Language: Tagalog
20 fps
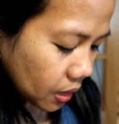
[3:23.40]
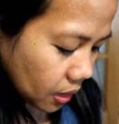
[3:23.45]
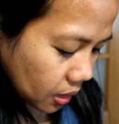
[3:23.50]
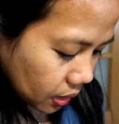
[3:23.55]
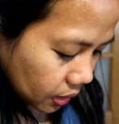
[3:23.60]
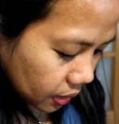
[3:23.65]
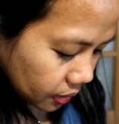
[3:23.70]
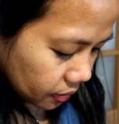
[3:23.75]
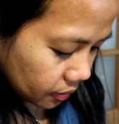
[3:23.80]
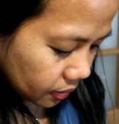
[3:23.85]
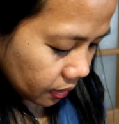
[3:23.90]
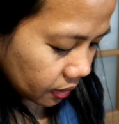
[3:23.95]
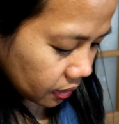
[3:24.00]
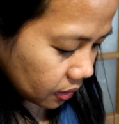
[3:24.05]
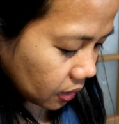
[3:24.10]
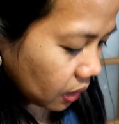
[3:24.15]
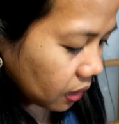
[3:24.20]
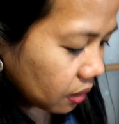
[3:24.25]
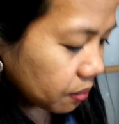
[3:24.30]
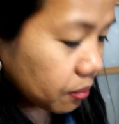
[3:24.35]
And
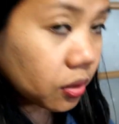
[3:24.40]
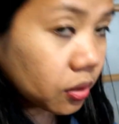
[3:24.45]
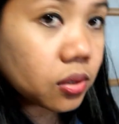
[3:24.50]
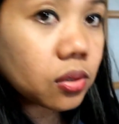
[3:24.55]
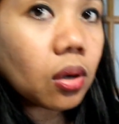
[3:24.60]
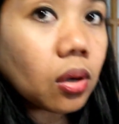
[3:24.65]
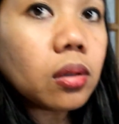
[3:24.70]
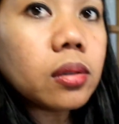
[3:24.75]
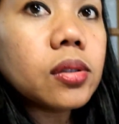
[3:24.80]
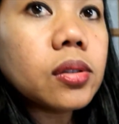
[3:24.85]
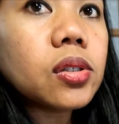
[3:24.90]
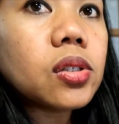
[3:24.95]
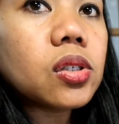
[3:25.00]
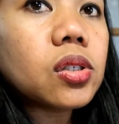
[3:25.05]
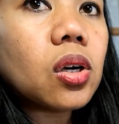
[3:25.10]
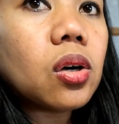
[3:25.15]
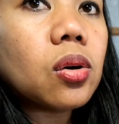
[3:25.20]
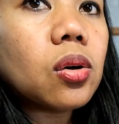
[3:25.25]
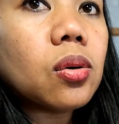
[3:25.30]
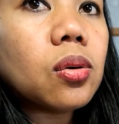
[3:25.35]
then, I bought
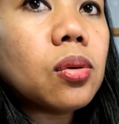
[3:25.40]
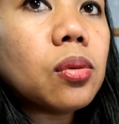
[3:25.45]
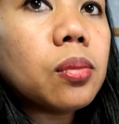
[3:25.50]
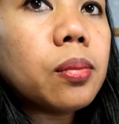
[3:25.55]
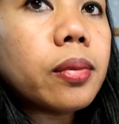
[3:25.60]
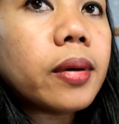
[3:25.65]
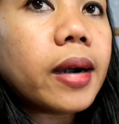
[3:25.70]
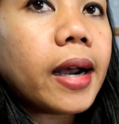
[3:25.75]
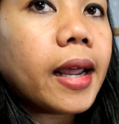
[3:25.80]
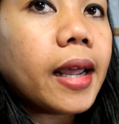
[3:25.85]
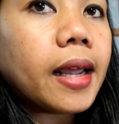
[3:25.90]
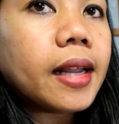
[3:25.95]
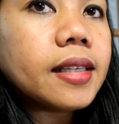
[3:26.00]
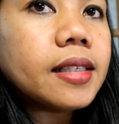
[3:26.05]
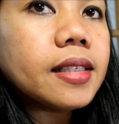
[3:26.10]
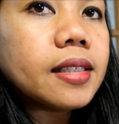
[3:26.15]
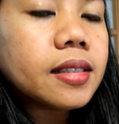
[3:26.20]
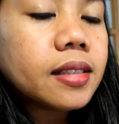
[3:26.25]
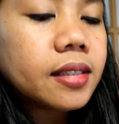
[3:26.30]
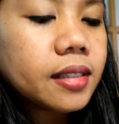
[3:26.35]
also
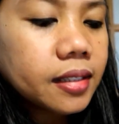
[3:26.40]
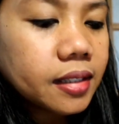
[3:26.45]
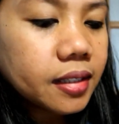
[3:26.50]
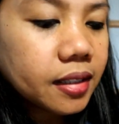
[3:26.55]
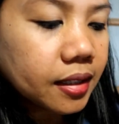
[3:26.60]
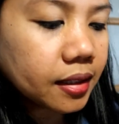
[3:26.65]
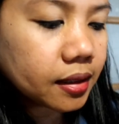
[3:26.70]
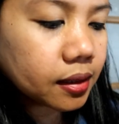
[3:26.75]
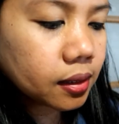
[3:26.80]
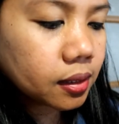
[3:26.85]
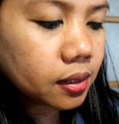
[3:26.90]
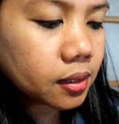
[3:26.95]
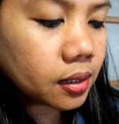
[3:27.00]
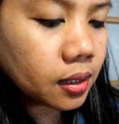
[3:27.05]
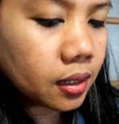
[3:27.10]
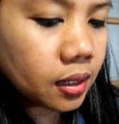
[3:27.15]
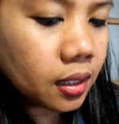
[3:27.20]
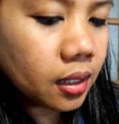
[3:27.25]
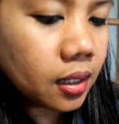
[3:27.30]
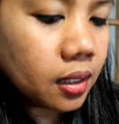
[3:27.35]
bread. Yes.
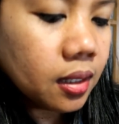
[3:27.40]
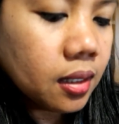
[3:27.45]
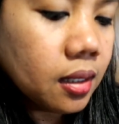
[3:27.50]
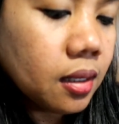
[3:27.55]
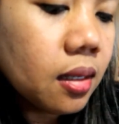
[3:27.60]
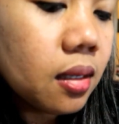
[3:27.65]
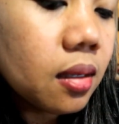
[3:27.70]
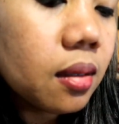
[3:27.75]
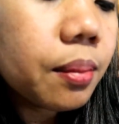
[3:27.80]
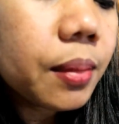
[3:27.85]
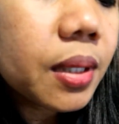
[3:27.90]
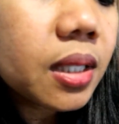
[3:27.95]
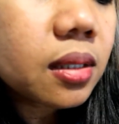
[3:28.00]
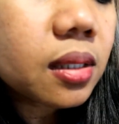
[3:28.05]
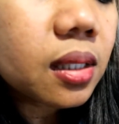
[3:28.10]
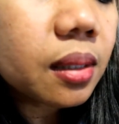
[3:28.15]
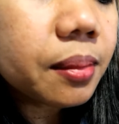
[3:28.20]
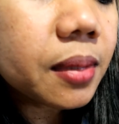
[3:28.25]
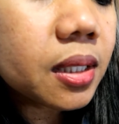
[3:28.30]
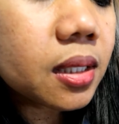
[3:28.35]

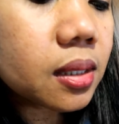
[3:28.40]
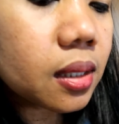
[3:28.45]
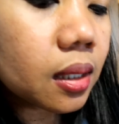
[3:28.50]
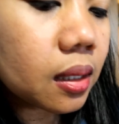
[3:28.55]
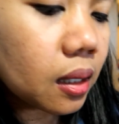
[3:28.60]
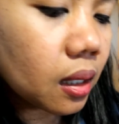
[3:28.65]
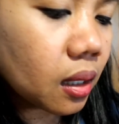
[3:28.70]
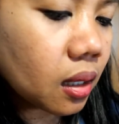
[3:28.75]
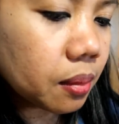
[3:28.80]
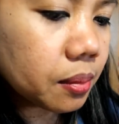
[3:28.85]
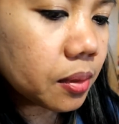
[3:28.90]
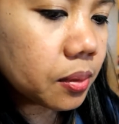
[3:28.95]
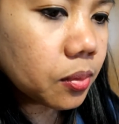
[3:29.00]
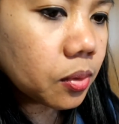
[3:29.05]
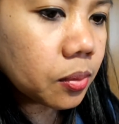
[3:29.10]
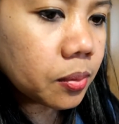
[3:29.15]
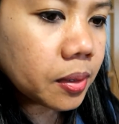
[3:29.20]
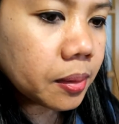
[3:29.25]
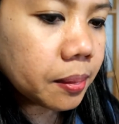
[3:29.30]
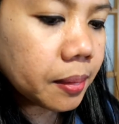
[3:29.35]
Minsan-minsan lang kami
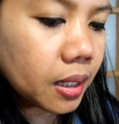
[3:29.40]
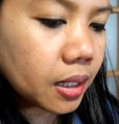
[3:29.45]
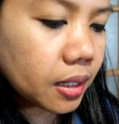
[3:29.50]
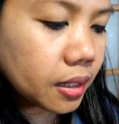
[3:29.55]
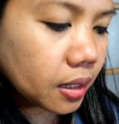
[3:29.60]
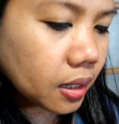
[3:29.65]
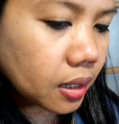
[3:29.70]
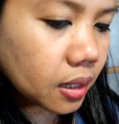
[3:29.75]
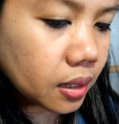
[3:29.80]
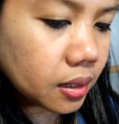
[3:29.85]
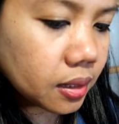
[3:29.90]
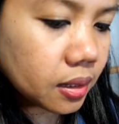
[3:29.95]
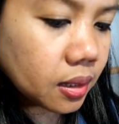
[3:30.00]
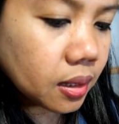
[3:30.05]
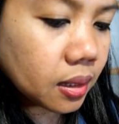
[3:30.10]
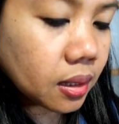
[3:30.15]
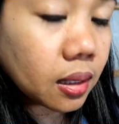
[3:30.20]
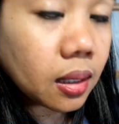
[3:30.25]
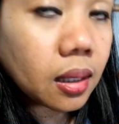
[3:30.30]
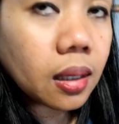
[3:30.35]
bumibili ng
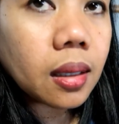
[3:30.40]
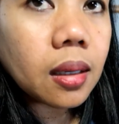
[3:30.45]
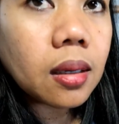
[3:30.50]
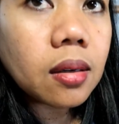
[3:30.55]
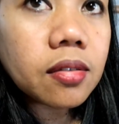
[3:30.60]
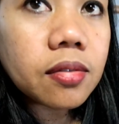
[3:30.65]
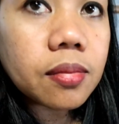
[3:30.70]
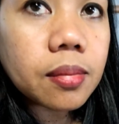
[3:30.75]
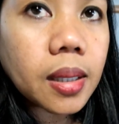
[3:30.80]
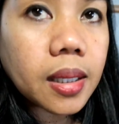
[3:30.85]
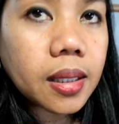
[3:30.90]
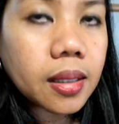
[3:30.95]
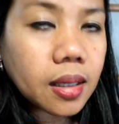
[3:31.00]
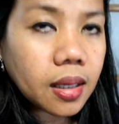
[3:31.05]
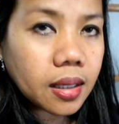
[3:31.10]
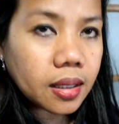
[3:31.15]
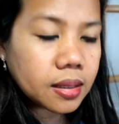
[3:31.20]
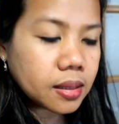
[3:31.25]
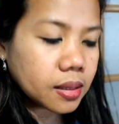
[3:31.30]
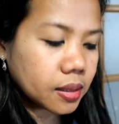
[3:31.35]
ganyang kind of bread
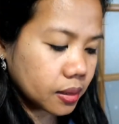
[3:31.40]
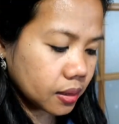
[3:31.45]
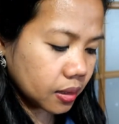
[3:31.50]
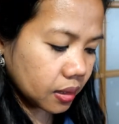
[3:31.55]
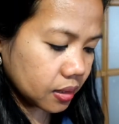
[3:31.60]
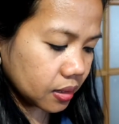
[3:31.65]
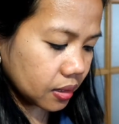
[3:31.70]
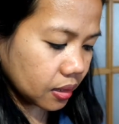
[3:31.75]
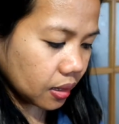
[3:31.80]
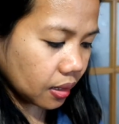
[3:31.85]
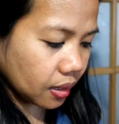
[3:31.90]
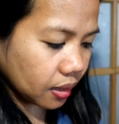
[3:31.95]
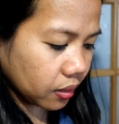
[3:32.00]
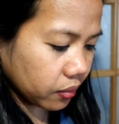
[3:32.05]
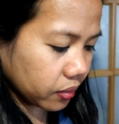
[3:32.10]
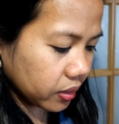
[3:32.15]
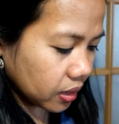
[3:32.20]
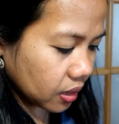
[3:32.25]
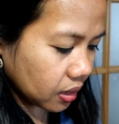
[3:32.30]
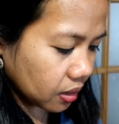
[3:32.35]
guys kasi
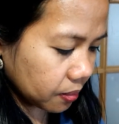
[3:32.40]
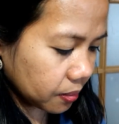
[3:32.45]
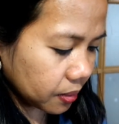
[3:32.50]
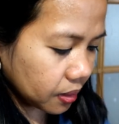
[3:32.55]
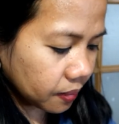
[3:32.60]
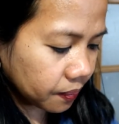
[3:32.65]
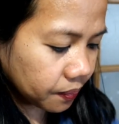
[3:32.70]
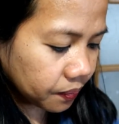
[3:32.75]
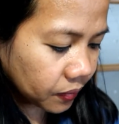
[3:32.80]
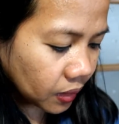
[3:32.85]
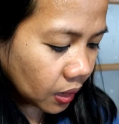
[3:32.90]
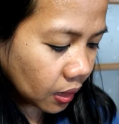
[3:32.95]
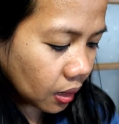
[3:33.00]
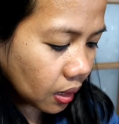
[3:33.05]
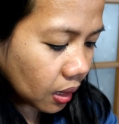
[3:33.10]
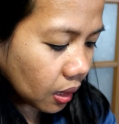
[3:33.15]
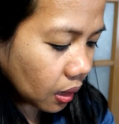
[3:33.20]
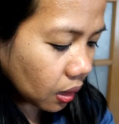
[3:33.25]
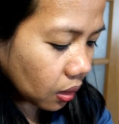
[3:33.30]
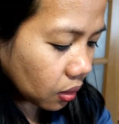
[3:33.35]
ayaw ni Javi.
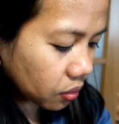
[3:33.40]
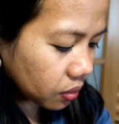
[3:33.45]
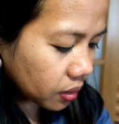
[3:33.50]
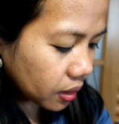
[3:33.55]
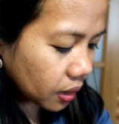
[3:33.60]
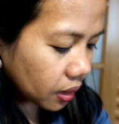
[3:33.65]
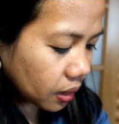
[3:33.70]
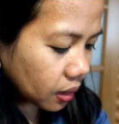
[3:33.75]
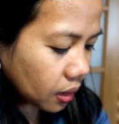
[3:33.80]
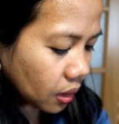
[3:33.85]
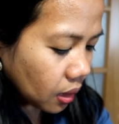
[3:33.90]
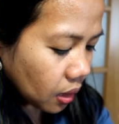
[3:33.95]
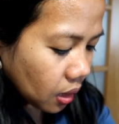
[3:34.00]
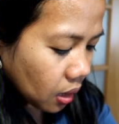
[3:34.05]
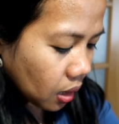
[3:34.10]
Okay.